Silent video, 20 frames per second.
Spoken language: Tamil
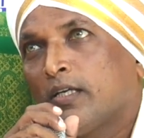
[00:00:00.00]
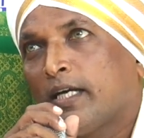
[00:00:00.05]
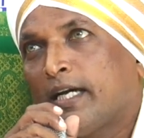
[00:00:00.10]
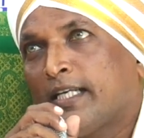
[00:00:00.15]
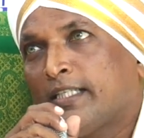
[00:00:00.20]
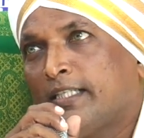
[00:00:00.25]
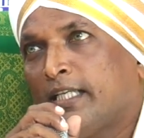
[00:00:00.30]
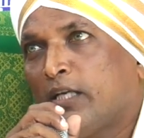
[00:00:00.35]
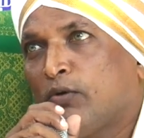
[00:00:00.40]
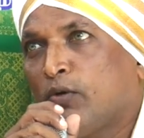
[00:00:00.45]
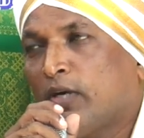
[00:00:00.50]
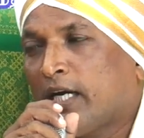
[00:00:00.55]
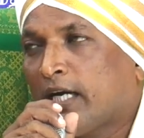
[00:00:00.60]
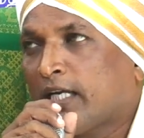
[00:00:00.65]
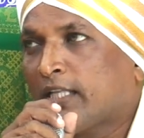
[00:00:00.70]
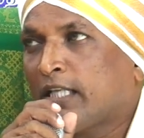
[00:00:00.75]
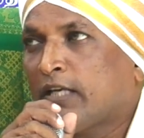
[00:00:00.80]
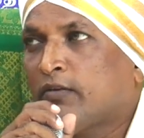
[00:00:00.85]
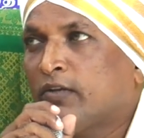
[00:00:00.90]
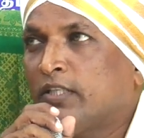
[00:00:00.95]
கடைசியில் ஒரு
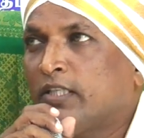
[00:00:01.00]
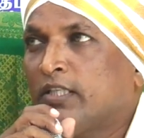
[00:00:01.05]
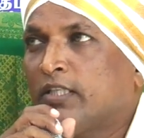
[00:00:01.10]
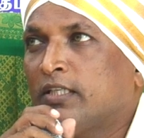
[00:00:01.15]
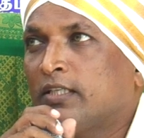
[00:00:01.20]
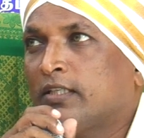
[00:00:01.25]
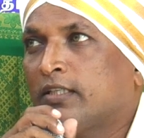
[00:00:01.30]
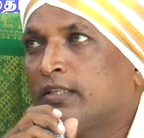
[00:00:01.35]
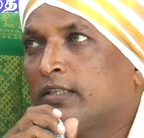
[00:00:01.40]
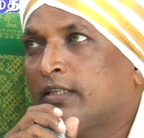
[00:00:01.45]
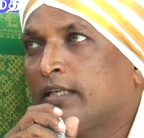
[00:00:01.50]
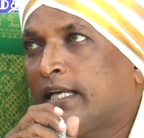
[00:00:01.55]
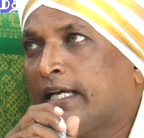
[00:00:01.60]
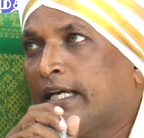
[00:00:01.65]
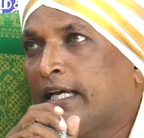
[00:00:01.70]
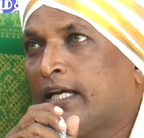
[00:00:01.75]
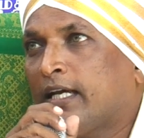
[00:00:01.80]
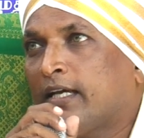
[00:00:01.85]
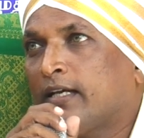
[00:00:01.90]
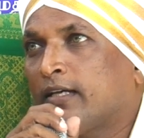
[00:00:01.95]
கட்டத்தில் வந்து
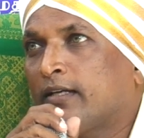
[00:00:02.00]
இல்லைங்க